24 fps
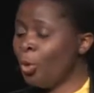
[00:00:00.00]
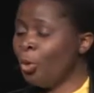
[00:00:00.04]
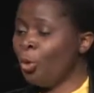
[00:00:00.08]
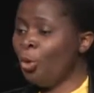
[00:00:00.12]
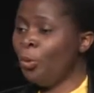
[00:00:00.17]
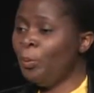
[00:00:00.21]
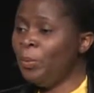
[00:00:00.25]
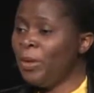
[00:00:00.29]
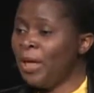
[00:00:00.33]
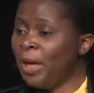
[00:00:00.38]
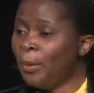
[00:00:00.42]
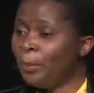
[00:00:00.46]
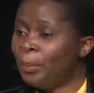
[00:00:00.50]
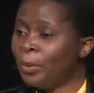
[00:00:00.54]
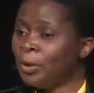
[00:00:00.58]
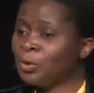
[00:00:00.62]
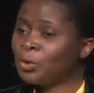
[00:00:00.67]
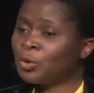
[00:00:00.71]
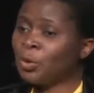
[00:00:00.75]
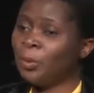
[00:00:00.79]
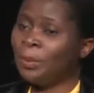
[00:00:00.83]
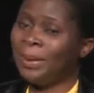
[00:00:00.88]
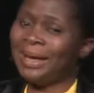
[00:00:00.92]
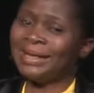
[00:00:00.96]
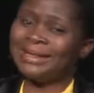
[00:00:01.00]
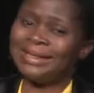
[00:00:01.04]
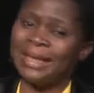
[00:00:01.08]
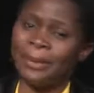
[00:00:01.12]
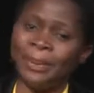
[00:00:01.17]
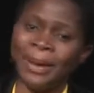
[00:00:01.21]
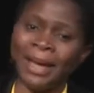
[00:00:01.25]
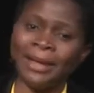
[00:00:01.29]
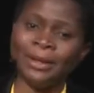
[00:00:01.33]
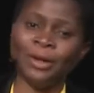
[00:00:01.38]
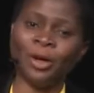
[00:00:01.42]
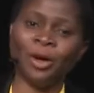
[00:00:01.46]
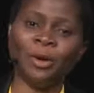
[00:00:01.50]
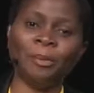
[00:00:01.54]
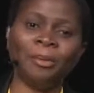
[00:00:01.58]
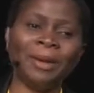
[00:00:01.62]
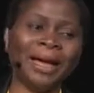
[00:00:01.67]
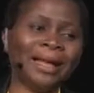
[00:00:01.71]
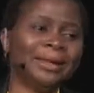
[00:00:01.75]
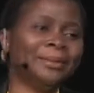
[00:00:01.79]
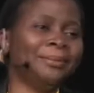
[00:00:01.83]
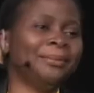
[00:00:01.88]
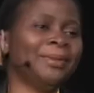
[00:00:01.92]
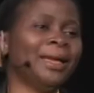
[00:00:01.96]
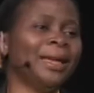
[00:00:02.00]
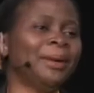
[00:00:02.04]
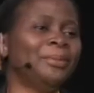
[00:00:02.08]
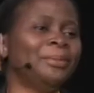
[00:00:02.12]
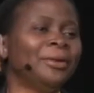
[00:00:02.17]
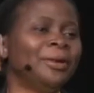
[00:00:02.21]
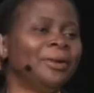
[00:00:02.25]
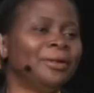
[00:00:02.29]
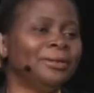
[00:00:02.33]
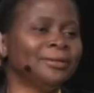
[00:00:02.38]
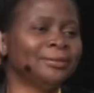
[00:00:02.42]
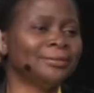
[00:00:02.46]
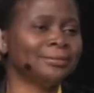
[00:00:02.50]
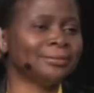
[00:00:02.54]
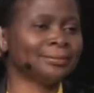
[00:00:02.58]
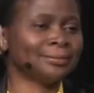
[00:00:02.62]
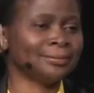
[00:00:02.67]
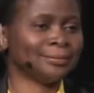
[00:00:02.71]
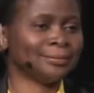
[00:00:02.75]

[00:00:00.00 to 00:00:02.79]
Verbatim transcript: Ou bien pensent que ben, ce n'est pas normal, mais bon.